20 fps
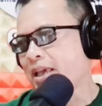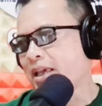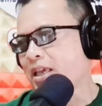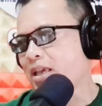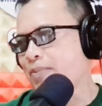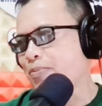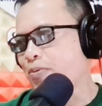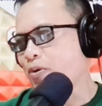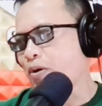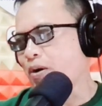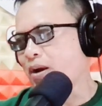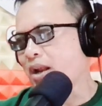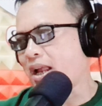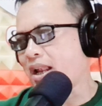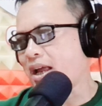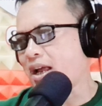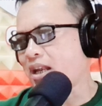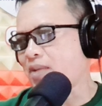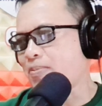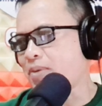Ibu
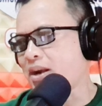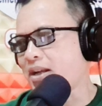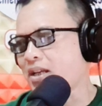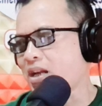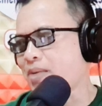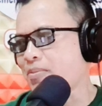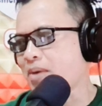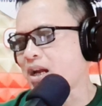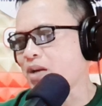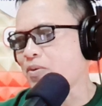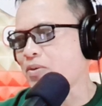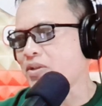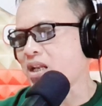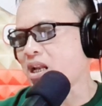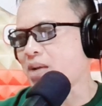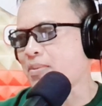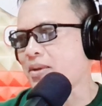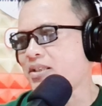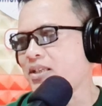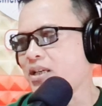Olala di Bantang Banu
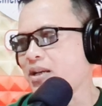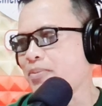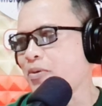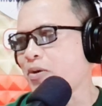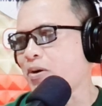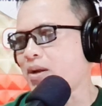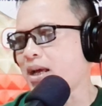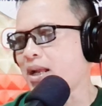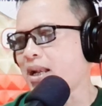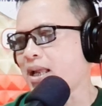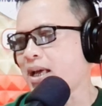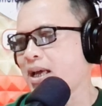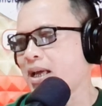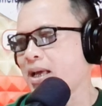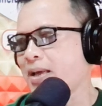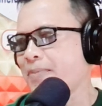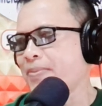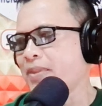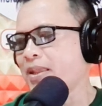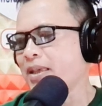selamat siang Bu
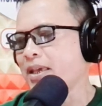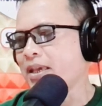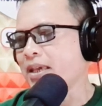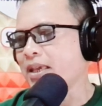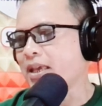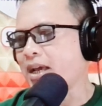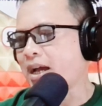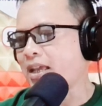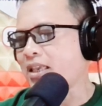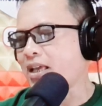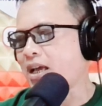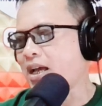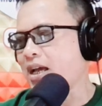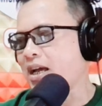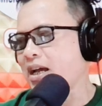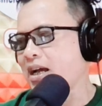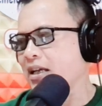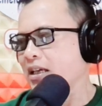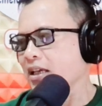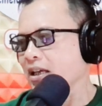Olala
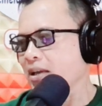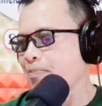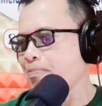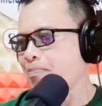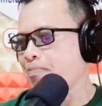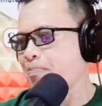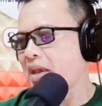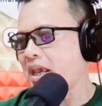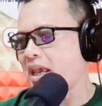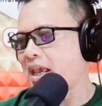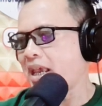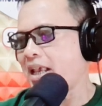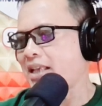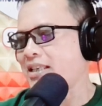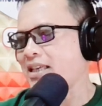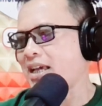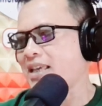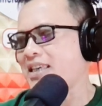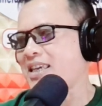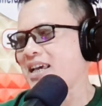jangan kerempi
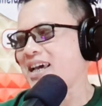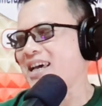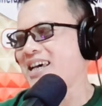saja